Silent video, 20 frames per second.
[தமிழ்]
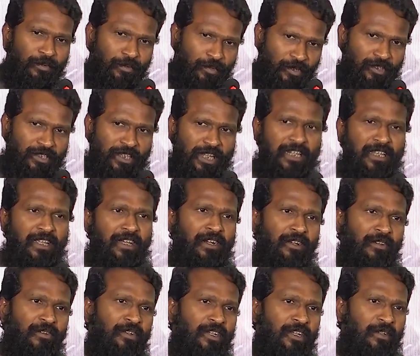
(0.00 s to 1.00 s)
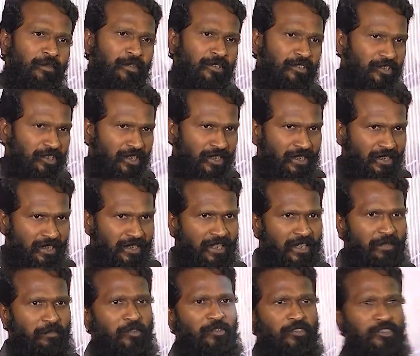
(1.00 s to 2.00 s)
ஒரு தனியாளோ இல்லை ஒரு சின்ன
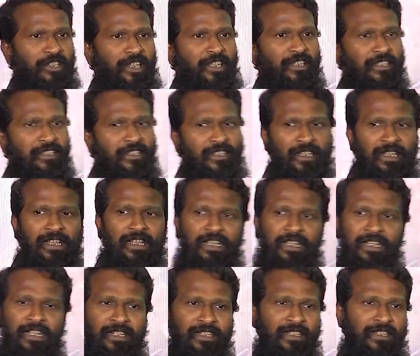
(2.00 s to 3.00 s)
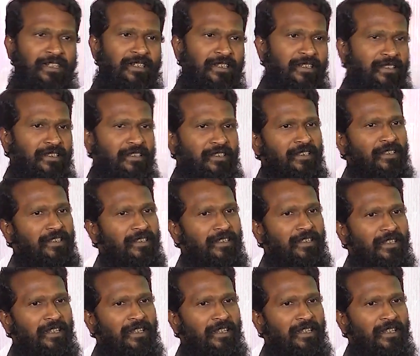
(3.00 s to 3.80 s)
டீமோ சேர்ந்து எடுக்கிற டெசிஷன்